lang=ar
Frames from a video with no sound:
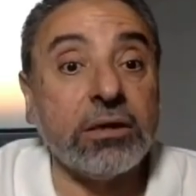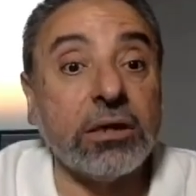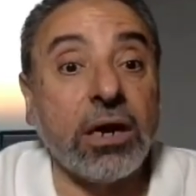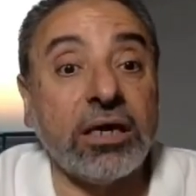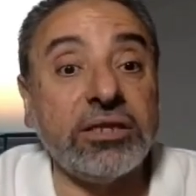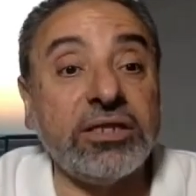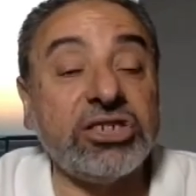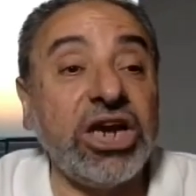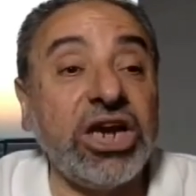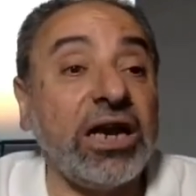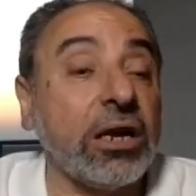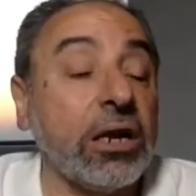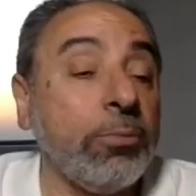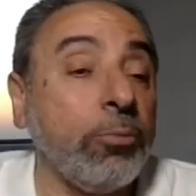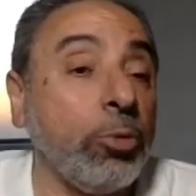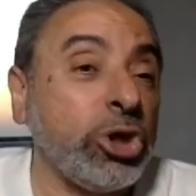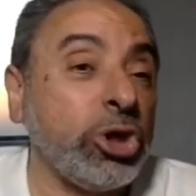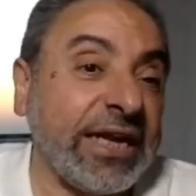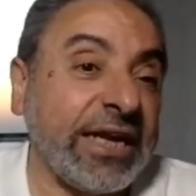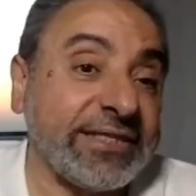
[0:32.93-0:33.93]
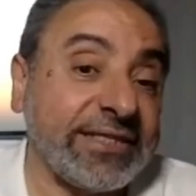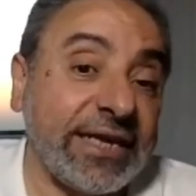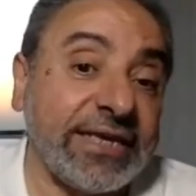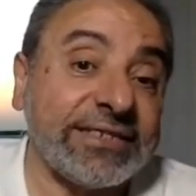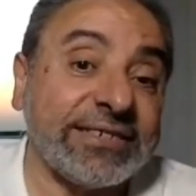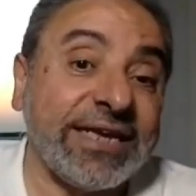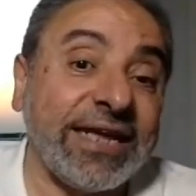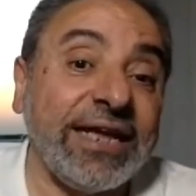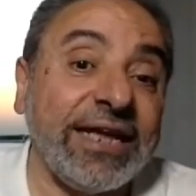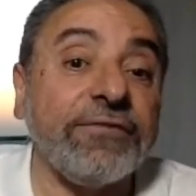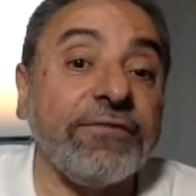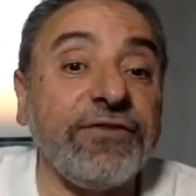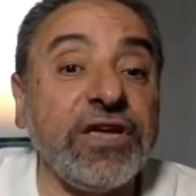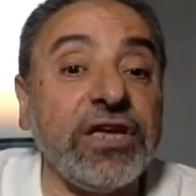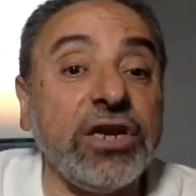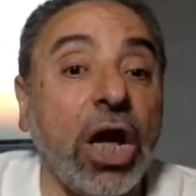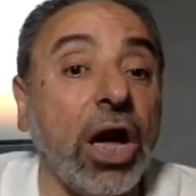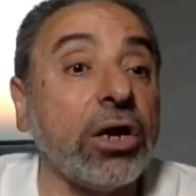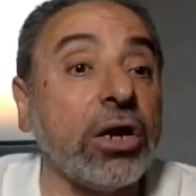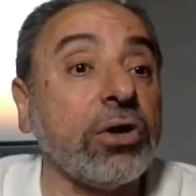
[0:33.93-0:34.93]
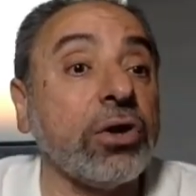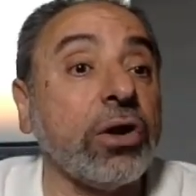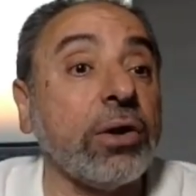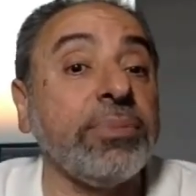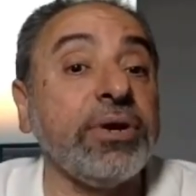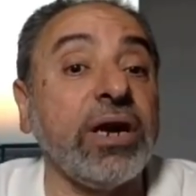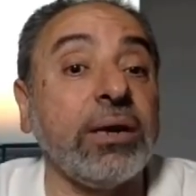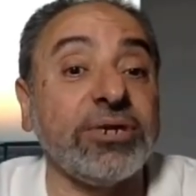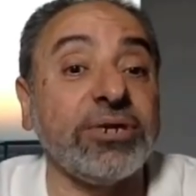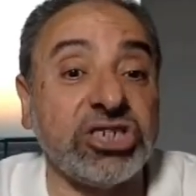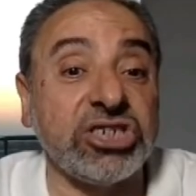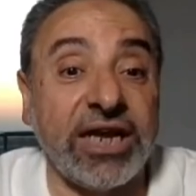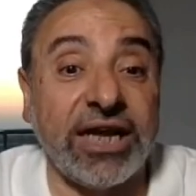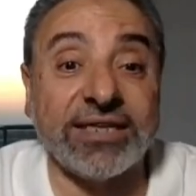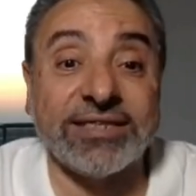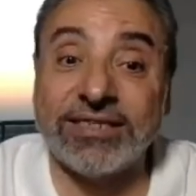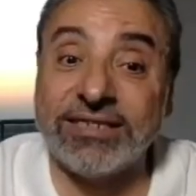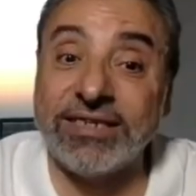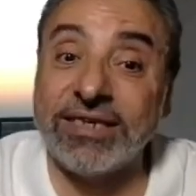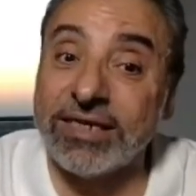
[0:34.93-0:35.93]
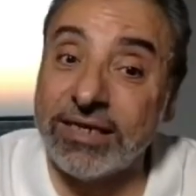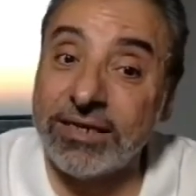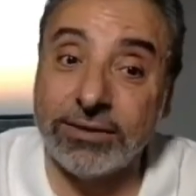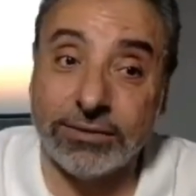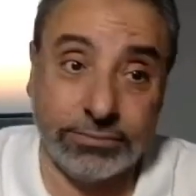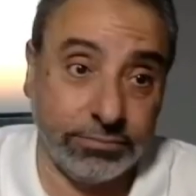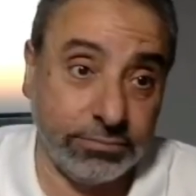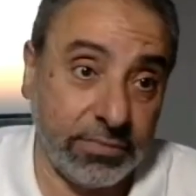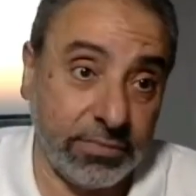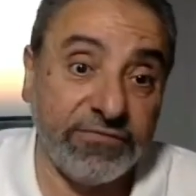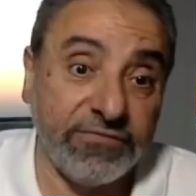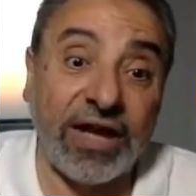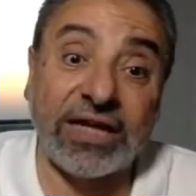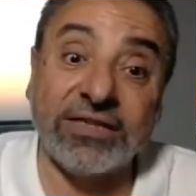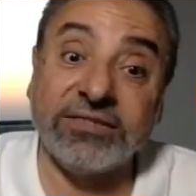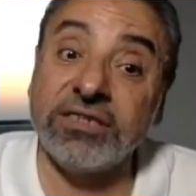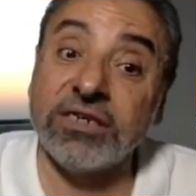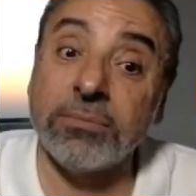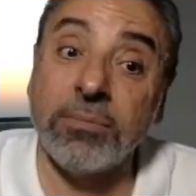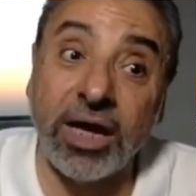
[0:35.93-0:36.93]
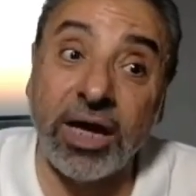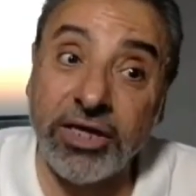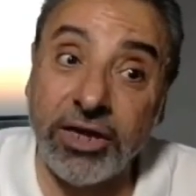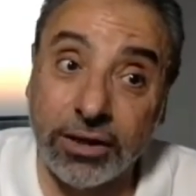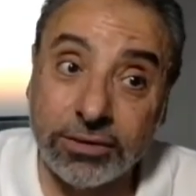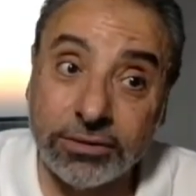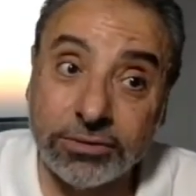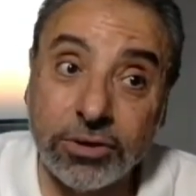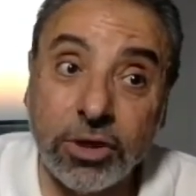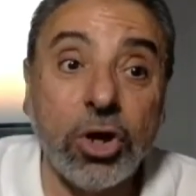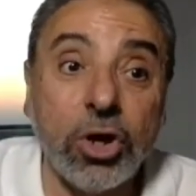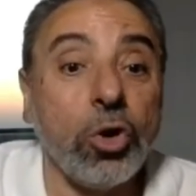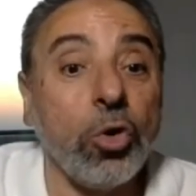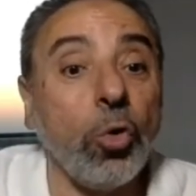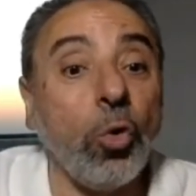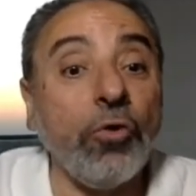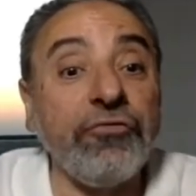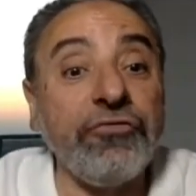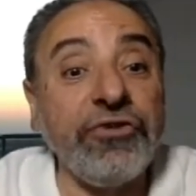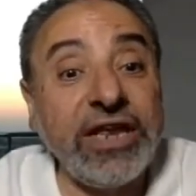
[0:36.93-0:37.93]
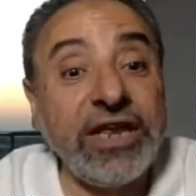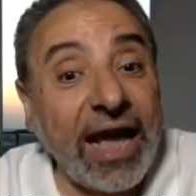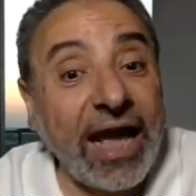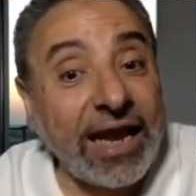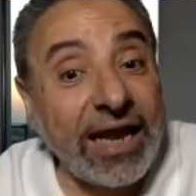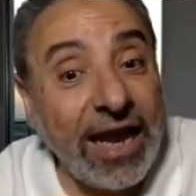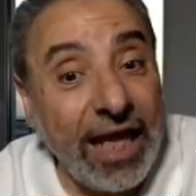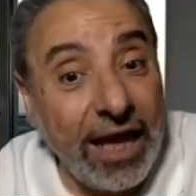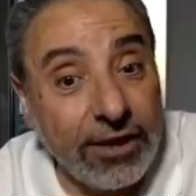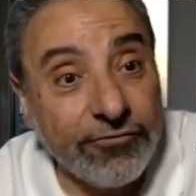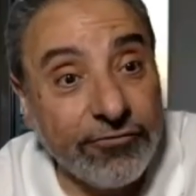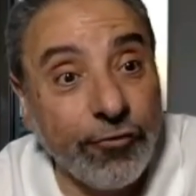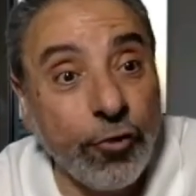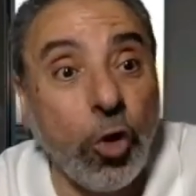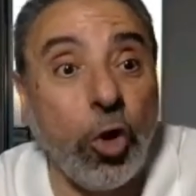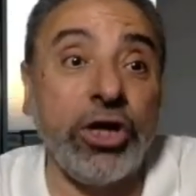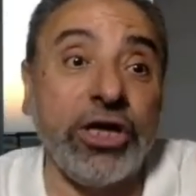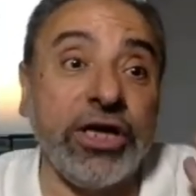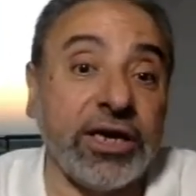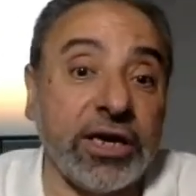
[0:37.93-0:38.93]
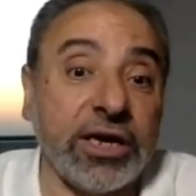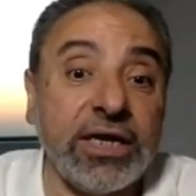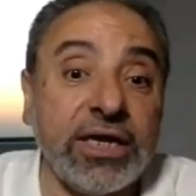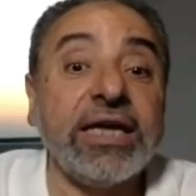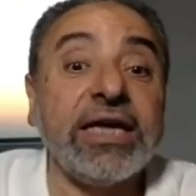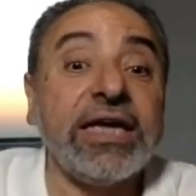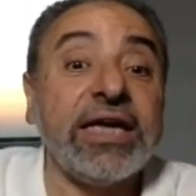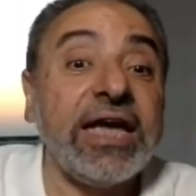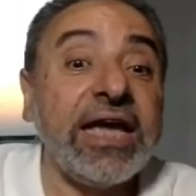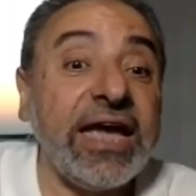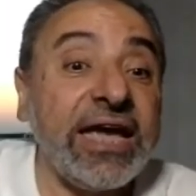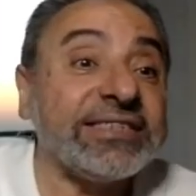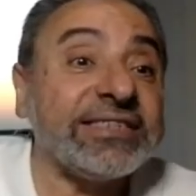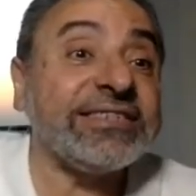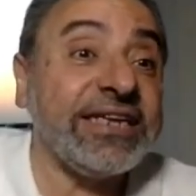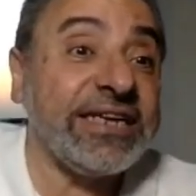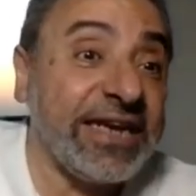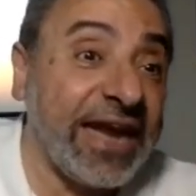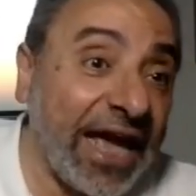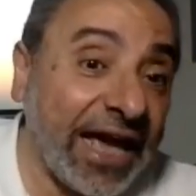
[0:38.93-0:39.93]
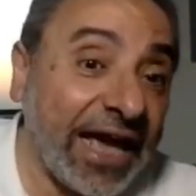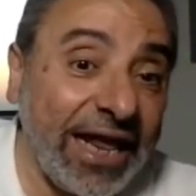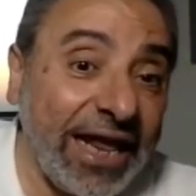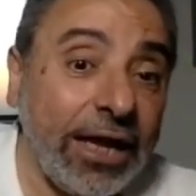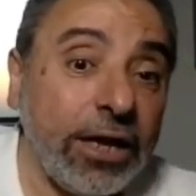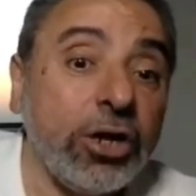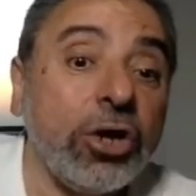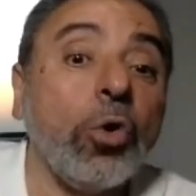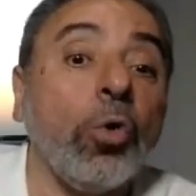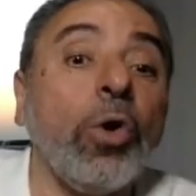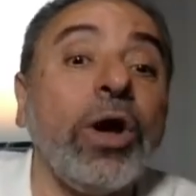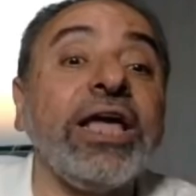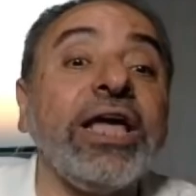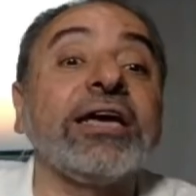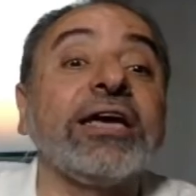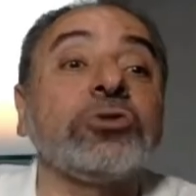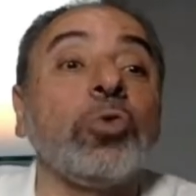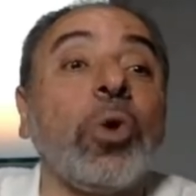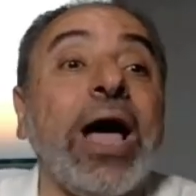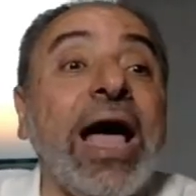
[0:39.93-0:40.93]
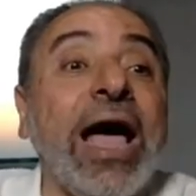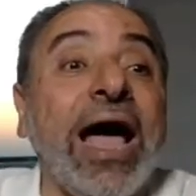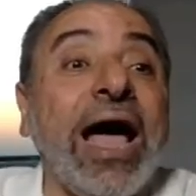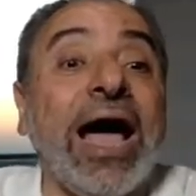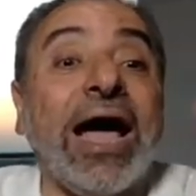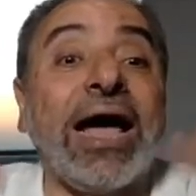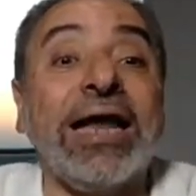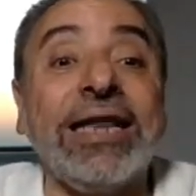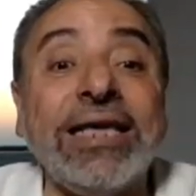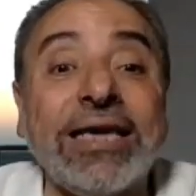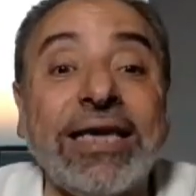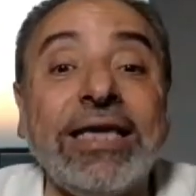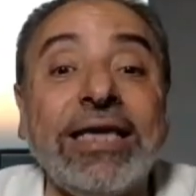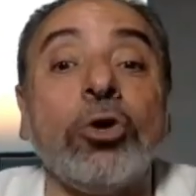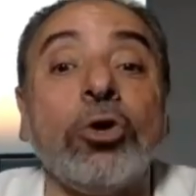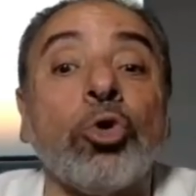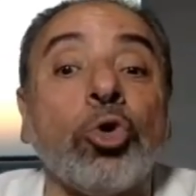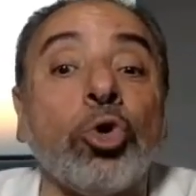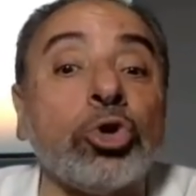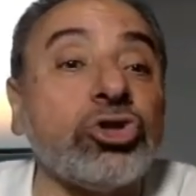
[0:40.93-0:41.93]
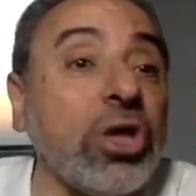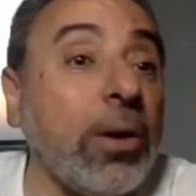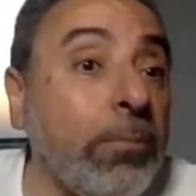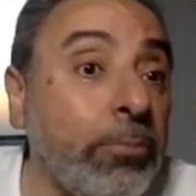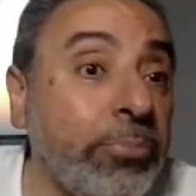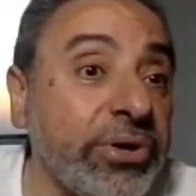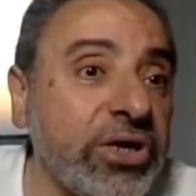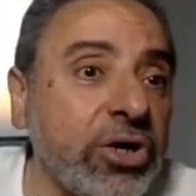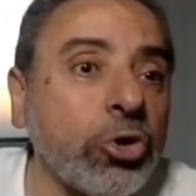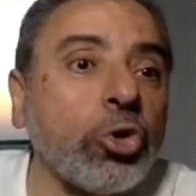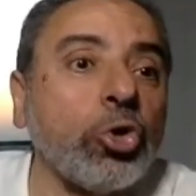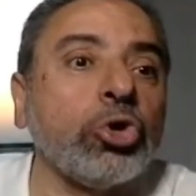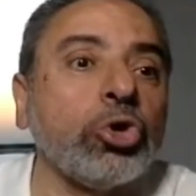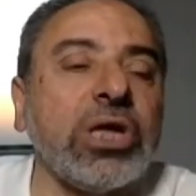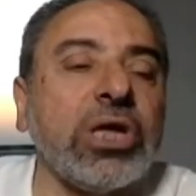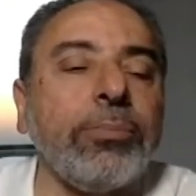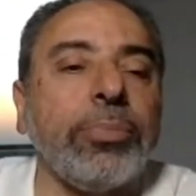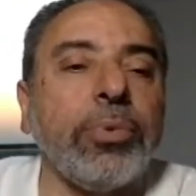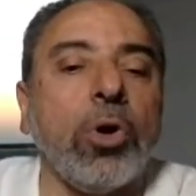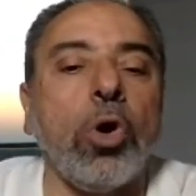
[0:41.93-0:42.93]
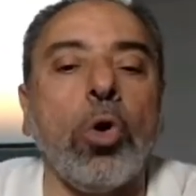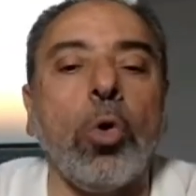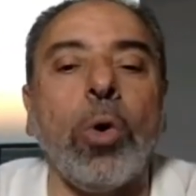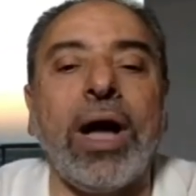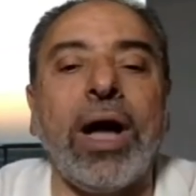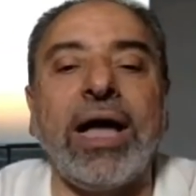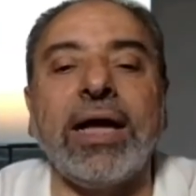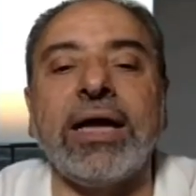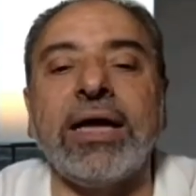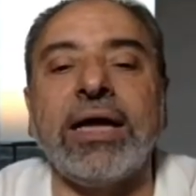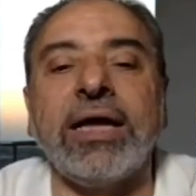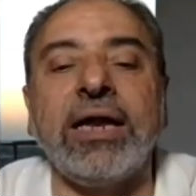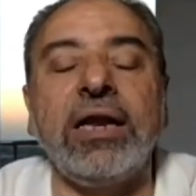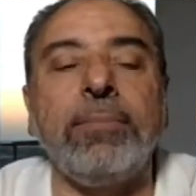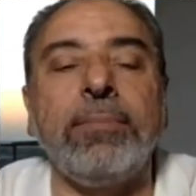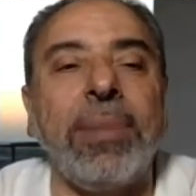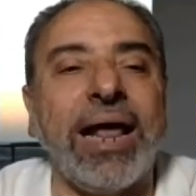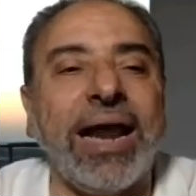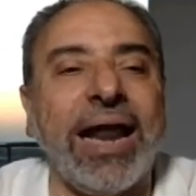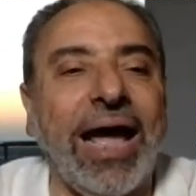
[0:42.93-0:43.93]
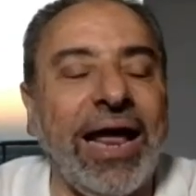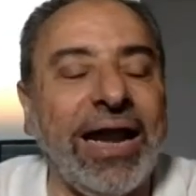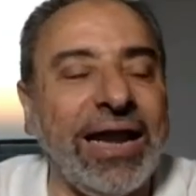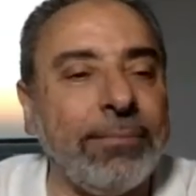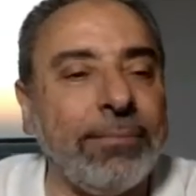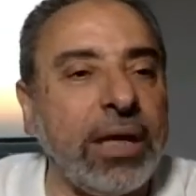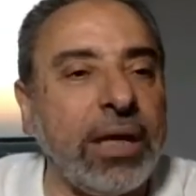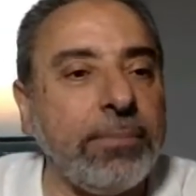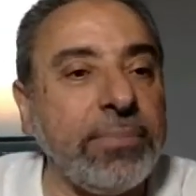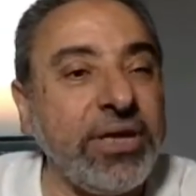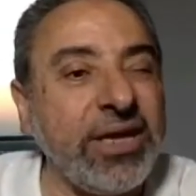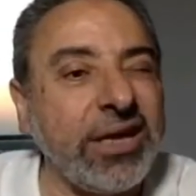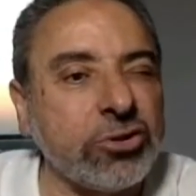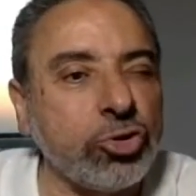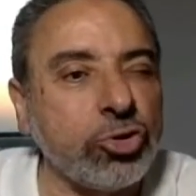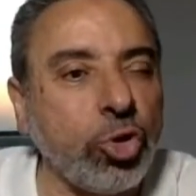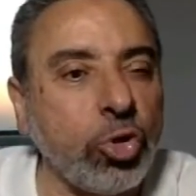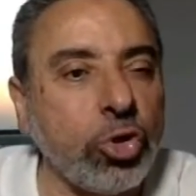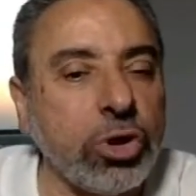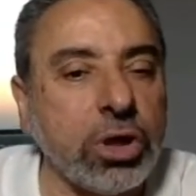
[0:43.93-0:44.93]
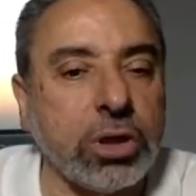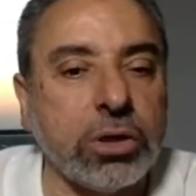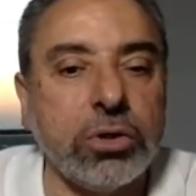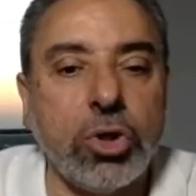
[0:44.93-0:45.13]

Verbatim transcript: قد جعل ربك تحتك سريه في نهر ربنا مشاه تحتك فعندك ميه وفي نخله فوقك هزي النخله وهي هتوقع عليكي رطب الرطب هو البلح لما بينضج